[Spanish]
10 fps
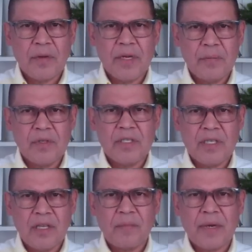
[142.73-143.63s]
Venimos
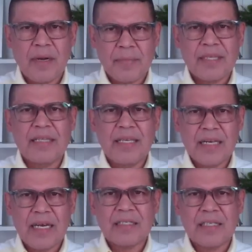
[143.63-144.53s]
diseñados para
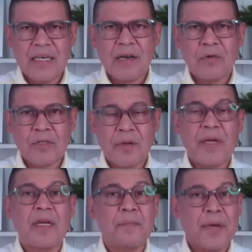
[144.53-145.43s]
aprender a hacer las cosas
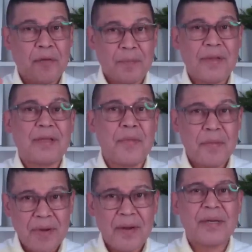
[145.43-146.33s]
bien, pero
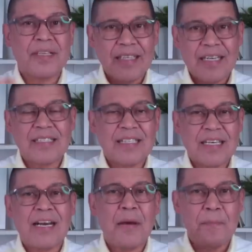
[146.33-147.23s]
también para aprender a
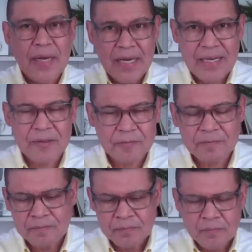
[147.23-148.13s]
hacerlas mal.
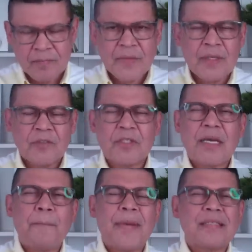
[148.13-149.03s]
Entonces,
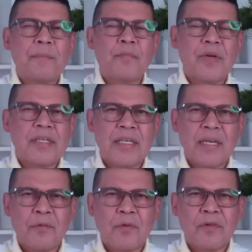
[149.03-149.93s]
¿qué pasa por el
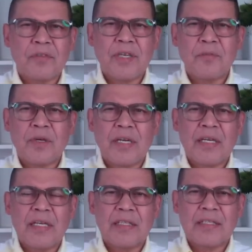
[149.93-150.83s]
cerebro cuando tenemos que
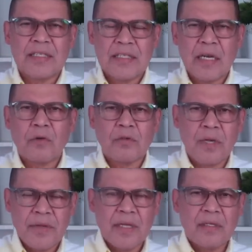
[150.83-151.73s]
elegir entre hacer la
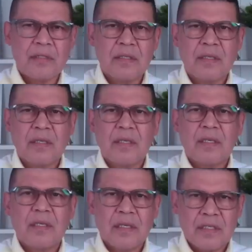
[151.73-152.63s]
cosa bien
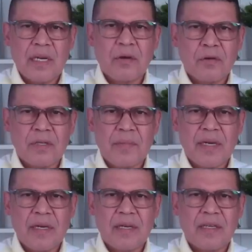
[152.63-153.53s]
y hacer la cosa
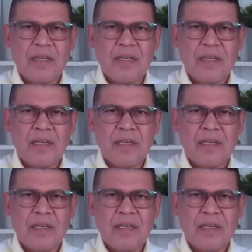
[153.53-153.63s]
mal?